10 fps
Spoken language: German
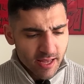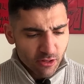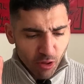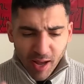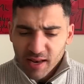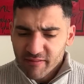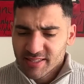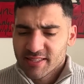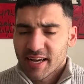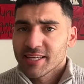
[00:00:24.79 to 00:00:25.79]

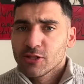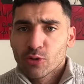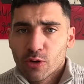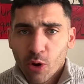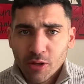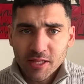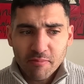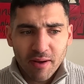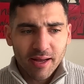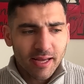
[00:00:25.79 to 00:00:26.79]
Normalerweise sage ich jungen Leuten
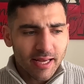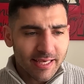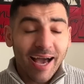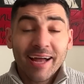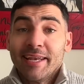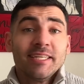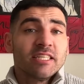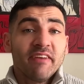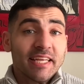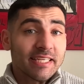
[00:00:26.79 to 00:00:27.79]
immer, ja,
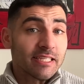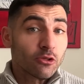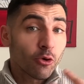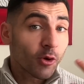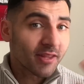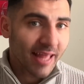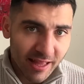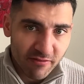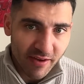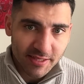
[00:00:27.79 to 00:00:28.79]
lest wenigstens
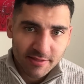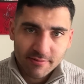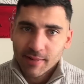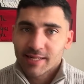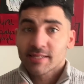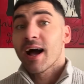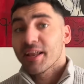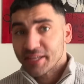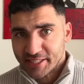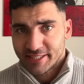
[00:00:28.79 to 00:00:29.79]
irgendetwas, als gar
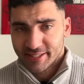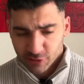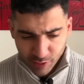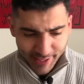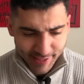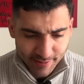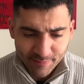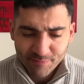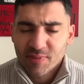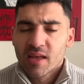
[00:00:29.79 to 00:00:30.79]
nichts zu
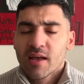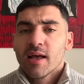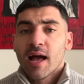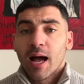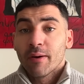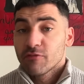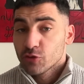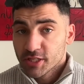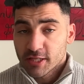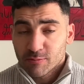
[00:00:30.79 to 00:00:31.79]
lesen. Aber für
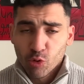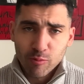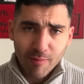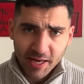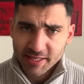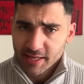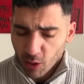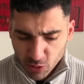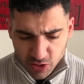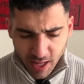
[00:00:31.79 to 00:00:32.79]
dieses Buch mache ich eine
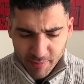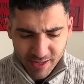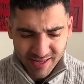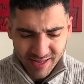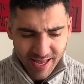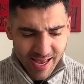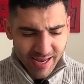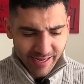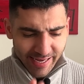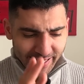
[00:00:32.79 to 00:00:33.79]
Ausnahme.
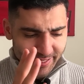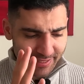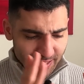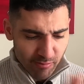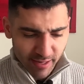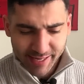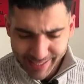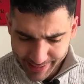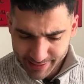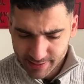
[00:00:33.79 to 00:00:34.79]
Lest lieber
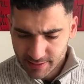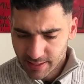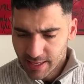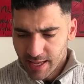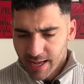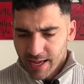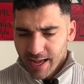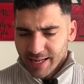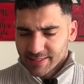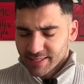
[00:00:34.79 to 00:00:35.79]
nichts,
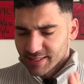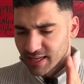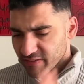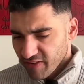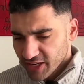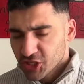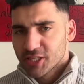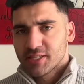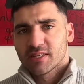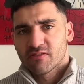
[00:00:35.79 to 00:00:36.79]
als das Gequatsche
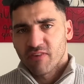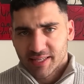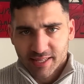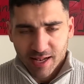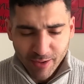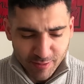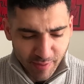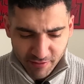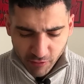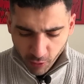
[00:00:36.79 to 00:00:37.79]
dieses Quacksalbers,
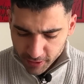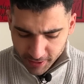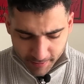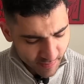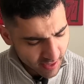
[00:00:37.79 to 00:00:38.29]
meine Freunde.